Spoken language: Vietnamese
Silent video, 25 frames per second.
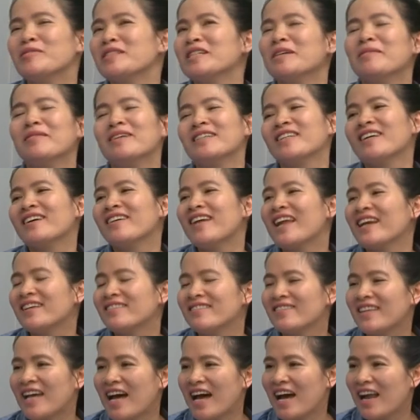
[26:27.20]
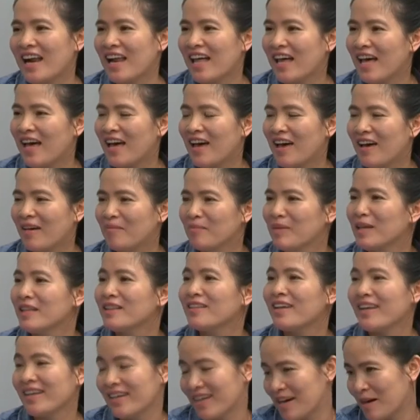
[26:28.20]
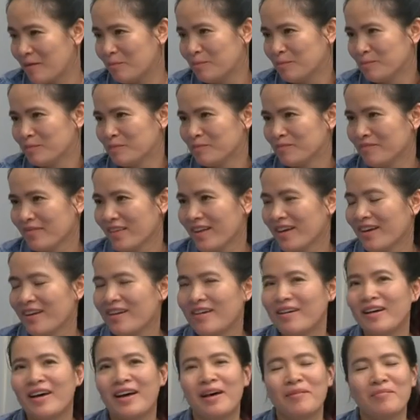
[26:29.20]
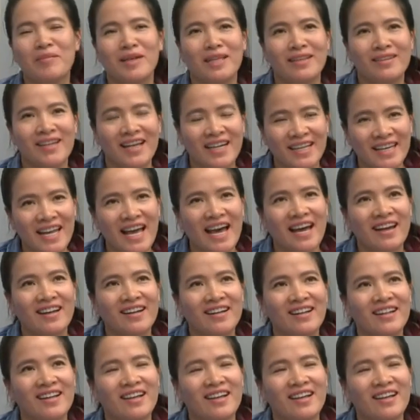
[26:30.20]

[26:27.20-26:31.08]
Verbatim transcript: chưa bao giờ đánh giá là mình thành công à, mình thành đạt